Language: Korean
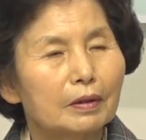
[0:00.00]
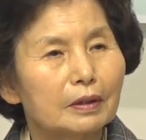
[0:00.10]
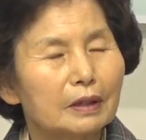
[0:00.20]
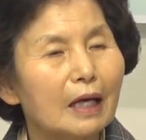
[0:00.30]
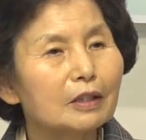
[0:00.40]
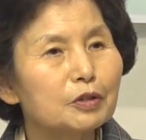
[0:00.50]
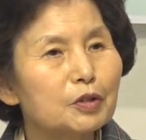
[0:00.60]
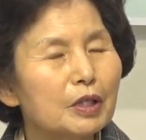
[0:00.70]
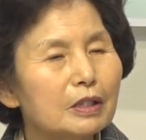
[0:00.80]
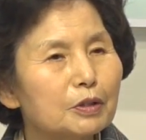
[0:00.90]
나는
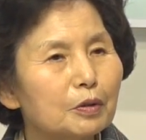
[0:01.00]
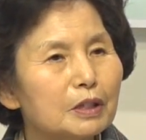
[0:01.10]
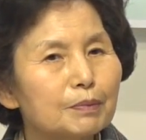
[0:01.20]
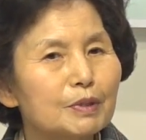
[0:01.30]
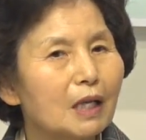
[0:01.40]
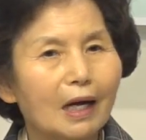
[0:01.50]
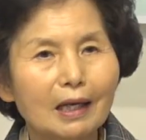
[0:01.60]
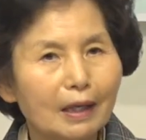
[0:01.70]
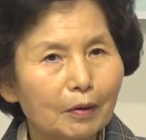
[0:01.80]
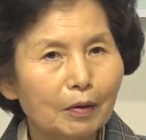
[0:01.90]
죄를 지고 싶지
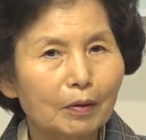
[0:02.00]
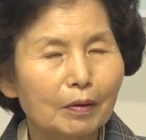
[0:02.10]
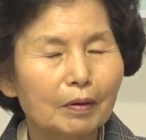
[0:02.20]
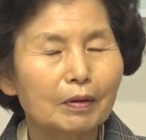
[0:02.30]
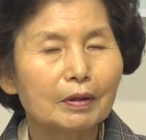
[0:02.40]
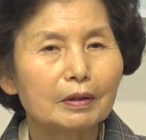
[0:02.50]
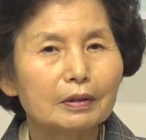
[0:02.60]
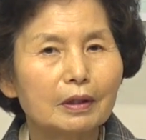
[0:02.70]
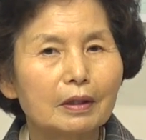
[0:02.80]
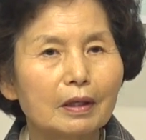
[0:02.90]
않아요.
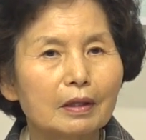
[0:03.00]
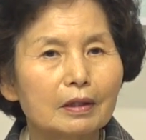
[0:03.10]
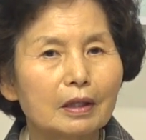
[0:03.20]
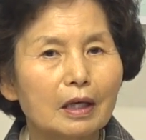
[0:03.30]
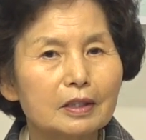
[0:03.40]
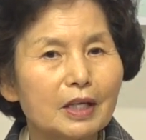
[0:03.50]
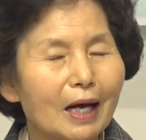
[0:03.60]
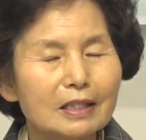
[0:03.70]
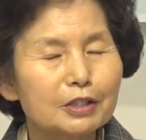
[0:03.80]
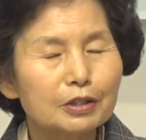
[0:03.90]
죄
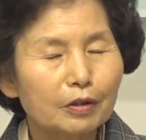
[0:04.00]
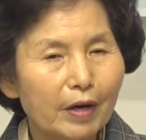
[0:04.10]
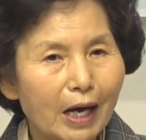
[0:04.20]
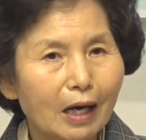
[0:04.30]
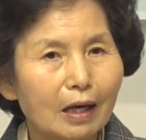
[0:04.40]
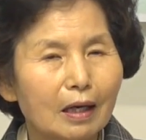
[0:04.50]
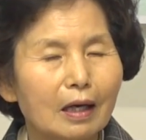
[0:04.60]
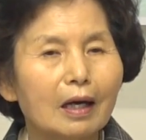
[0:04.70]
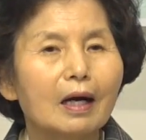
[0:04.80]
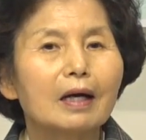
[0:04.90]
안 지을 거야.
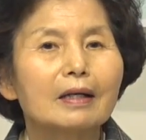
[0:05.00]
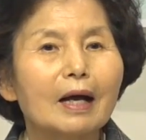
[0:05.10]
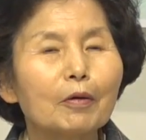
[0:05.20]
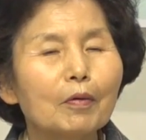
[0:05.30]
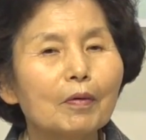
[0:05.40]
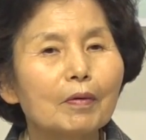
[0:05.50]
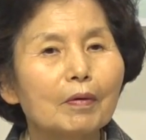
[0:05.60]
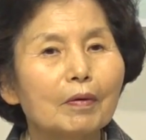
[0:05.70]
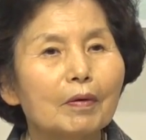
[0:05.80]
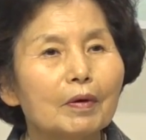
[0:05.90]
라고
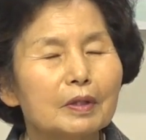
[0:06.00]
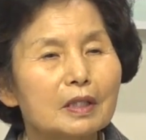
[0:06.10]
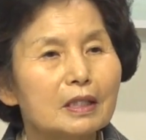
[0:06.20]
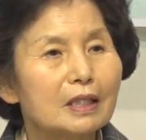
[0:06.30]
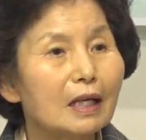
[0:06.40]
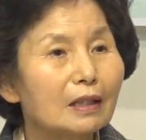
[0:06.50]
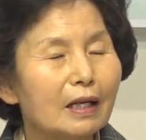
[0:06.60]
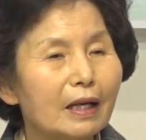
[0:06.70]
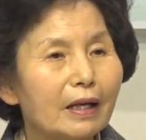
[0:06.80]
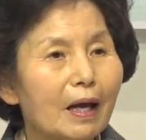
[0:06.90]

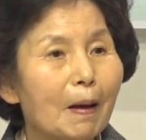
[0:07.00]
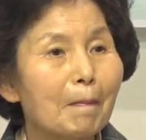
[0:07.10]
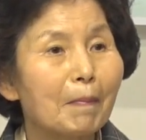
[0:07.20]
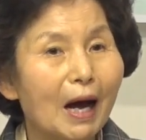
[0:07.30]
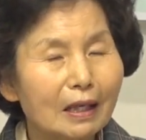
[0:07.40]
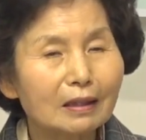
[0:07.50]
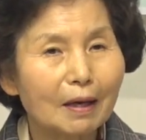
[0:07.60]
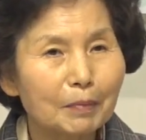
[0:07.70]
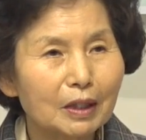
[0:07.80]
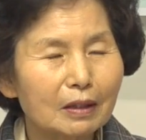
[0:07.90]
사단에게 말을
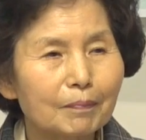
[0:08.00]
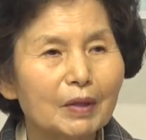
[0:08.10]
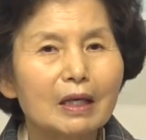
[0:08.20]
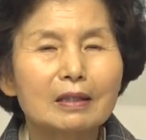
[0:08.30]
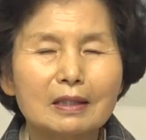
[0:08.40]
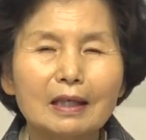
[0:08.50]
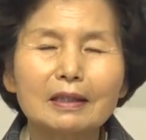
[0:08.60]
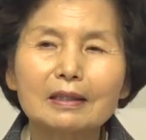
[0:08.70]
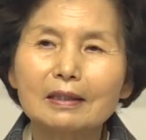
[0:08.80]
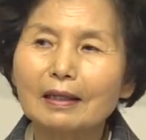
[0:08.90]
하면
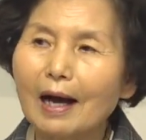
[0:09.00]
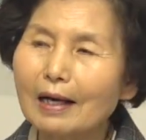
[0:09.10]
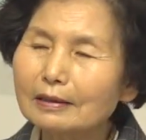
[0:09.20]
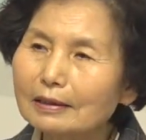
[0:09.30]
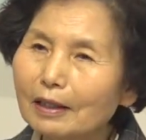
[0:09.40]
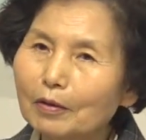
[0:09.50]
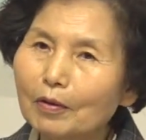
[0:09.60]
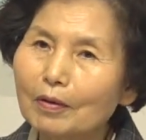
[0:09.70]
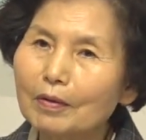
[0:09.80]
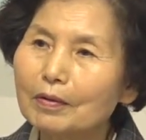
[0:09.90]
사단이
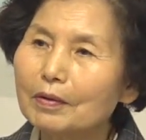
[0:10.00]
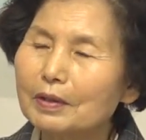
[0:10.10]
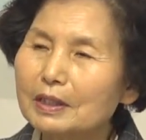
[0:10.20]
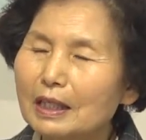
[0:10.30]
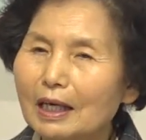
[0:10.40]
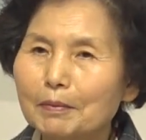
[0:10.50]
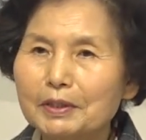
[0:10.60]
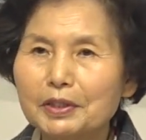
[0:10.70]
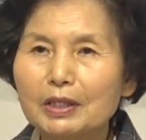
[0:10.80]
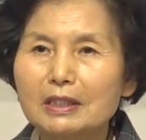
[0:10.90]
강제로 이
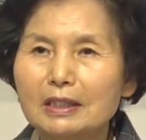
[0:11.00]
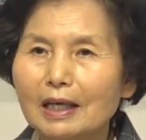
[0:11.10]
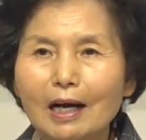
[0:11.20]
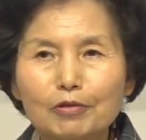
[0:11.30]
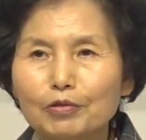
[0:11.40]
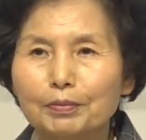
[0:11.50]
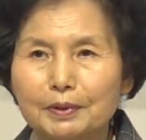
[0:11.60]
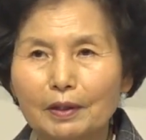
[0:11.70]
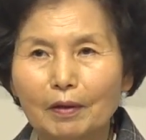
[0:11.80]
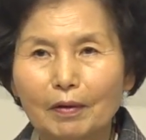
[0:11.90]
사람을 죄를 지게 할 수
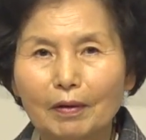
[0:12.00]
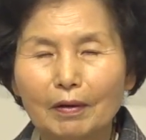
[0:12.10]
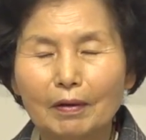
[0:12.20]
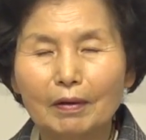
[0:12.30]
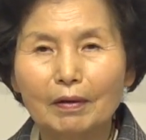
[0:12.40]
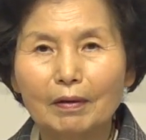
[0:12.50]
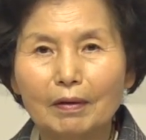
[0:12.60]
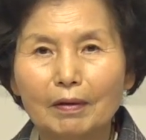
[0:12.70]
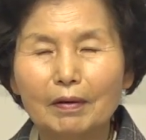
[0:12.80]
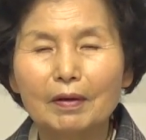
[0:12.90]
없어요.
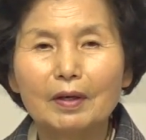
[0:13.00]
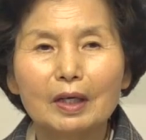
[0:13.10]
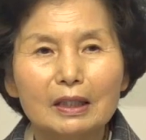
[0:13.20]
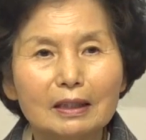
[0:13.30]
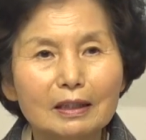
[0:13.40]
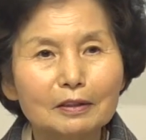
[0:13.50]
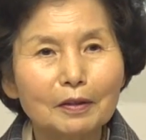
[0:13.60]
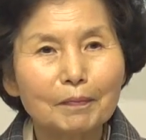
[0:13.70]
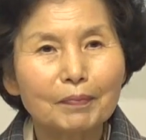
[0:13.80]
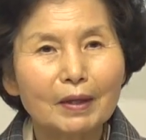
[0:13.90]
그래서